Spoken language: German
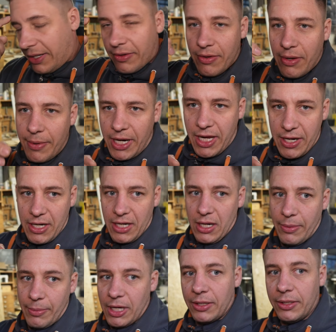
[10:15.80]
wir haben einen
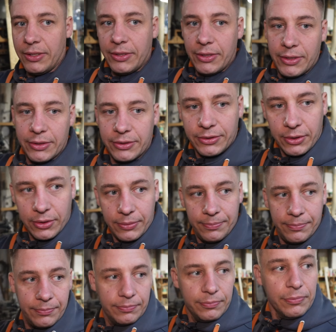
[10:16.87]
Kantenanleimer. So,
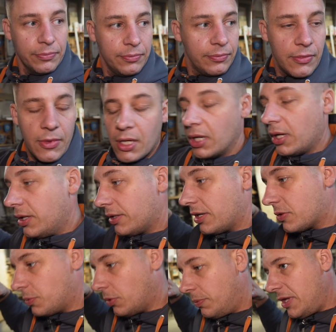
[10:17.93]

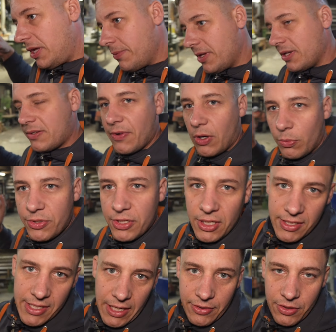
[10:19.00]
das Problem ist, warum sind die
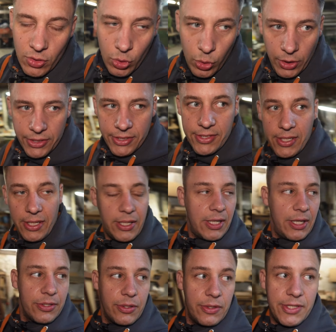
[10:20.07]
Sachen zu kurz,
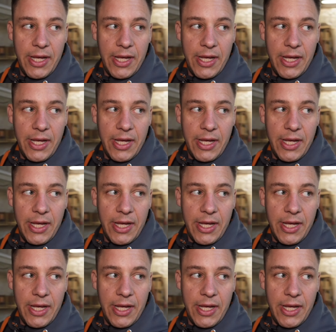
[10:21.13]
kann ich euch